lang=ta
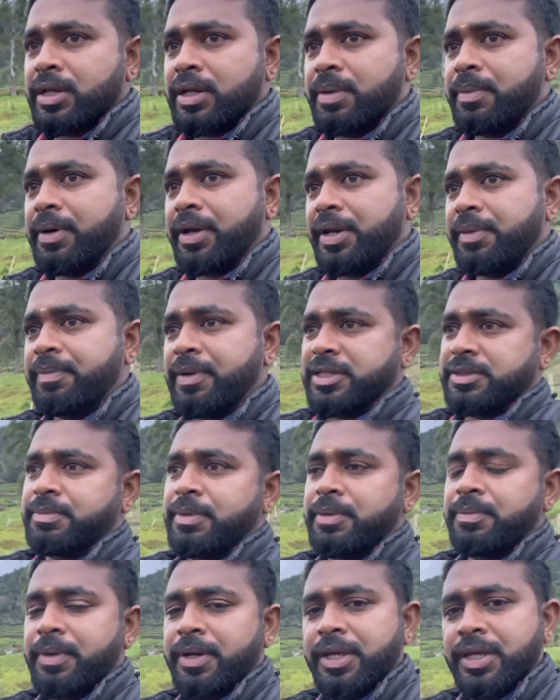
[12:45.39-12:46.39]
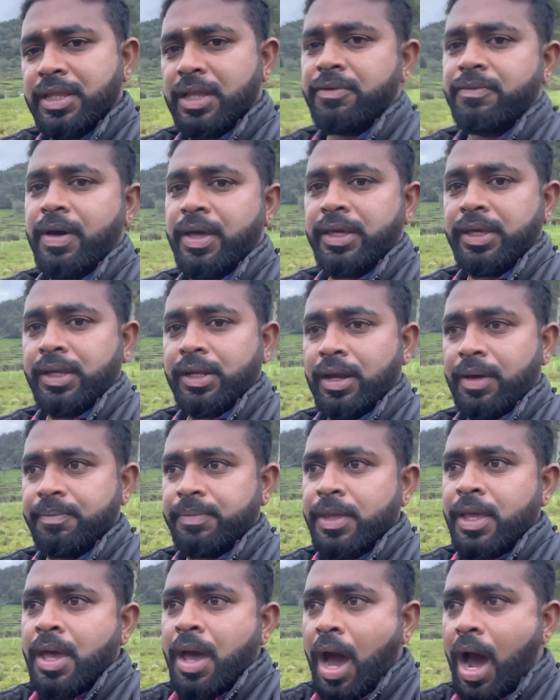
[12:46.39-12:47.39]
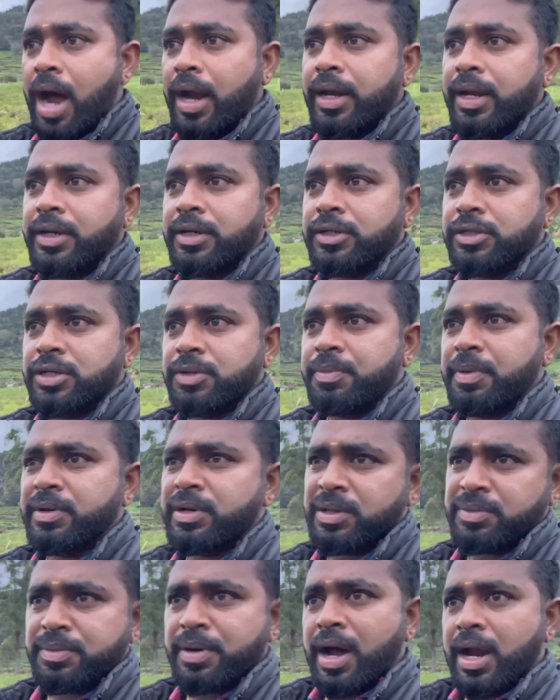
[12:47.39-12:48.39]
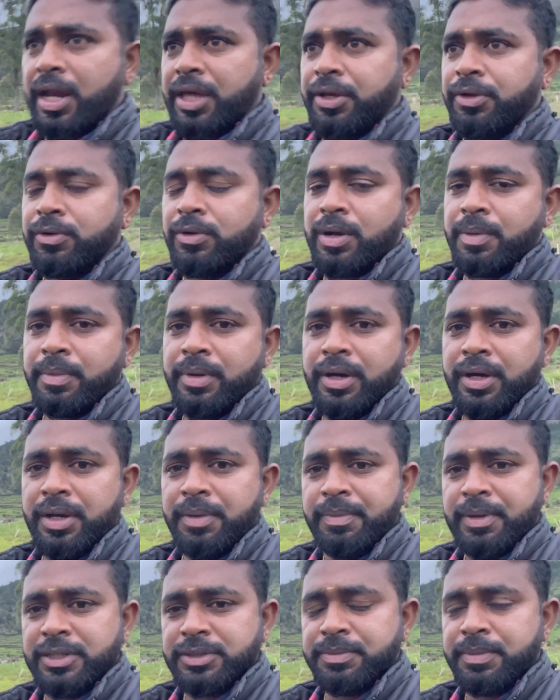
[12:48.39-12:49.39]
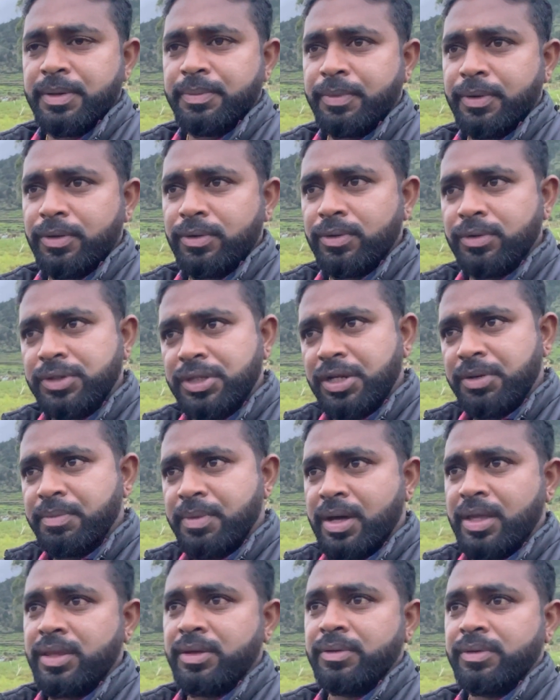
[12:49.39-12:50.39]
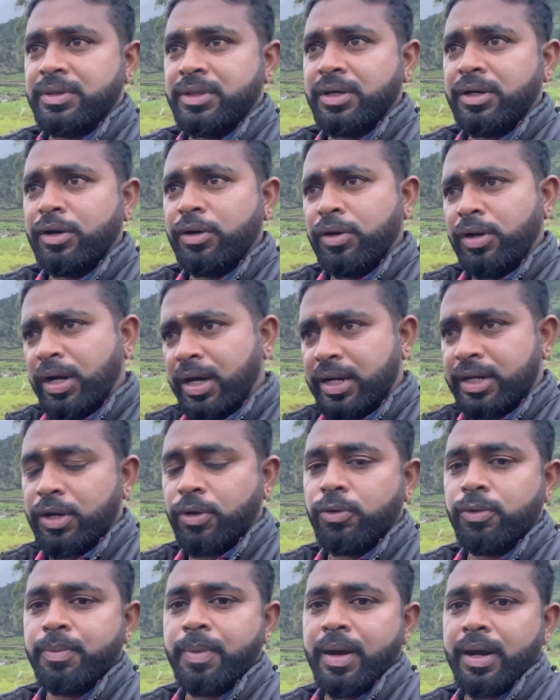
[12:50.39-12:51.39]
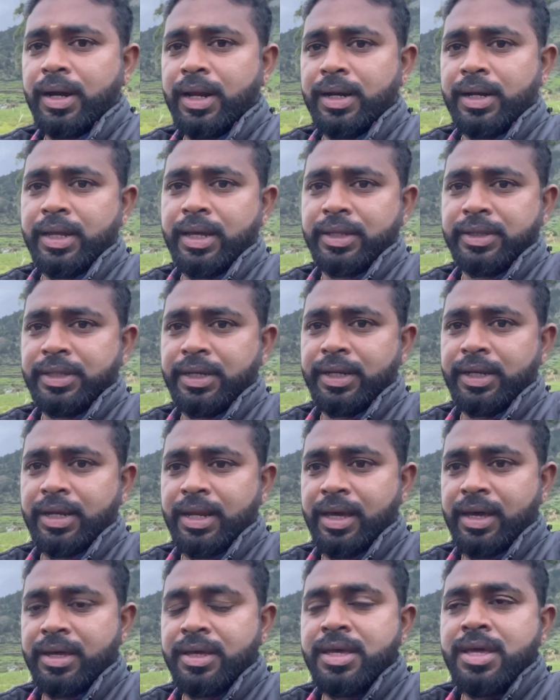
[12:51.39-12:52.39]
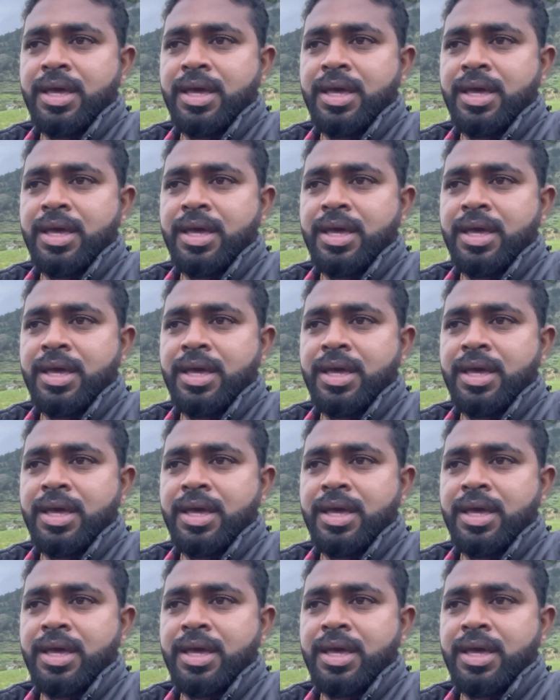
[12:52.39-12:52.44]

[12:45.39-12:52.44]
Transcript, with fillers: நம்ம ரீப்ளேஸ்மெண்ட் பண்ணி ஏதாவது வாங்கிக்கலாம் ஆன்லைன்ன்றப்போ நம்ம அலையணும் நம்ம ரீப்ளேஸ்மெண்ட் பண்ணணும் திரும்ப அது வந்து கரெக்டாக கொடுப்பாங்களா இல்லையான்னு தெரியல